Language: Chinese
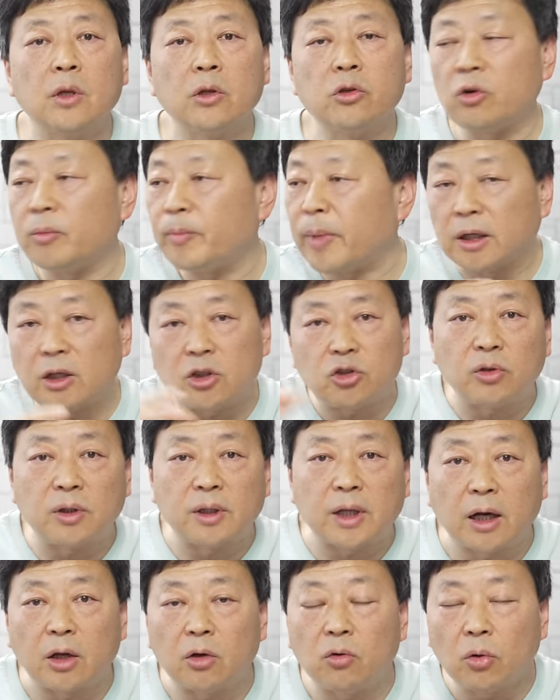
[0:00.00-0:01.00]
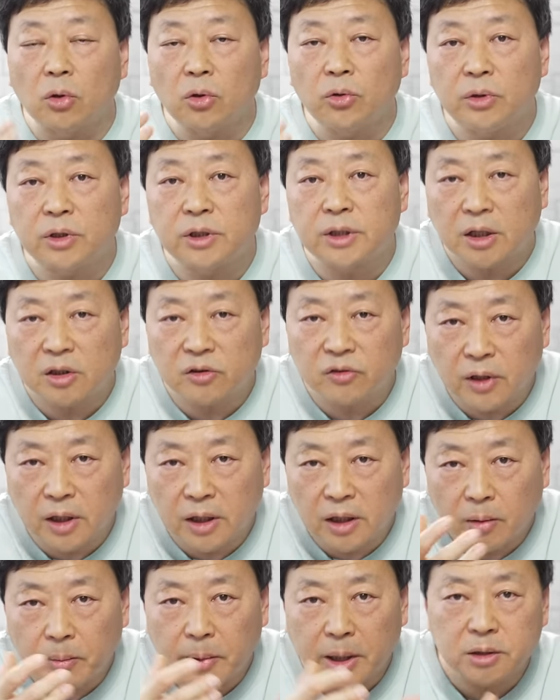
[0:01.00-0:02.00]
就是把那水拿来过滤一下就
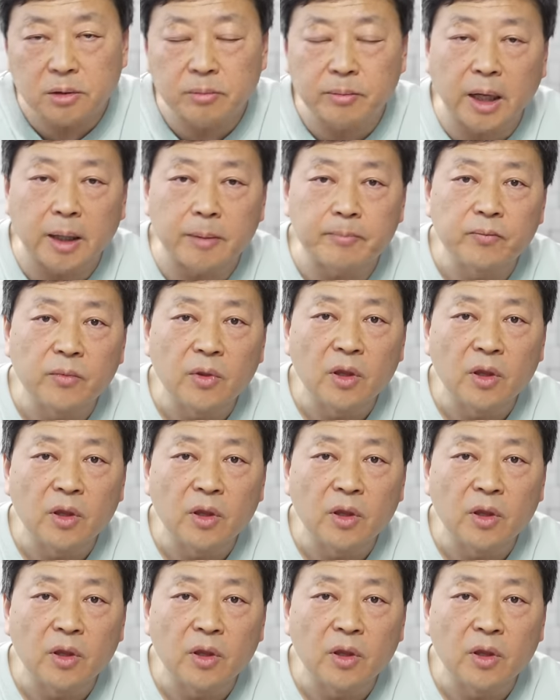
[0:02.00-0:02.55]
给老百姓卖。